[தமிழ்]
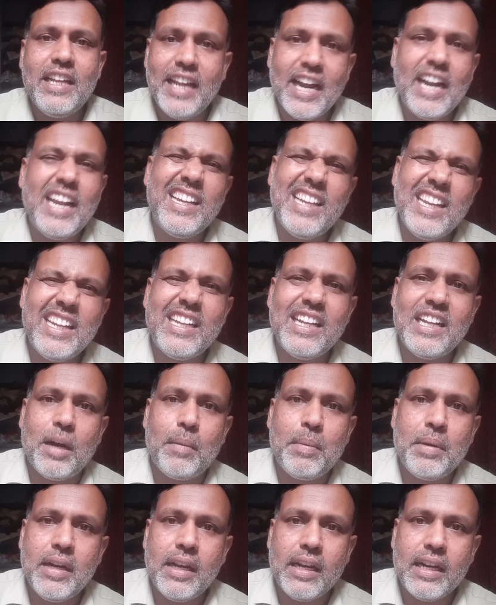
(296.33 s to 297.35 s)
எங்களுக்கு இருக்குது
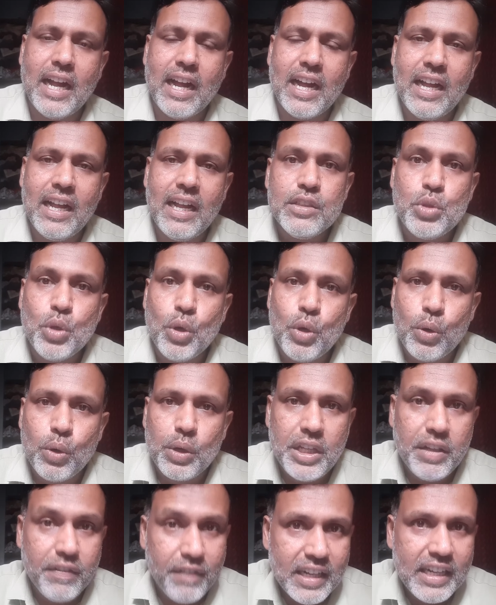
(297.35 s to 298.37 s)
அப்படின்ட்டு இருக்காங்க ஸோ
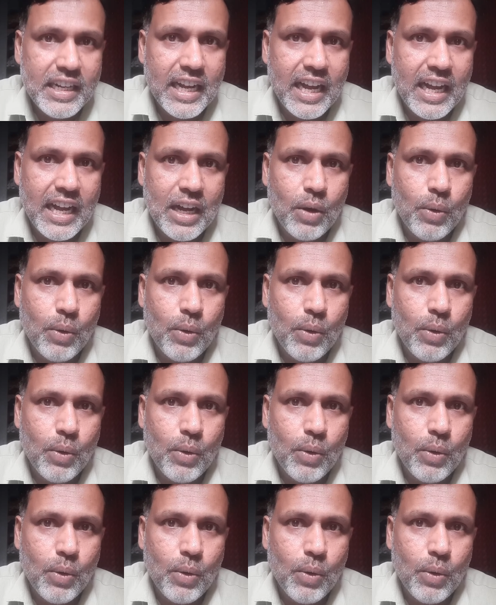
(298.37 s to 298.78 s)
இவங்க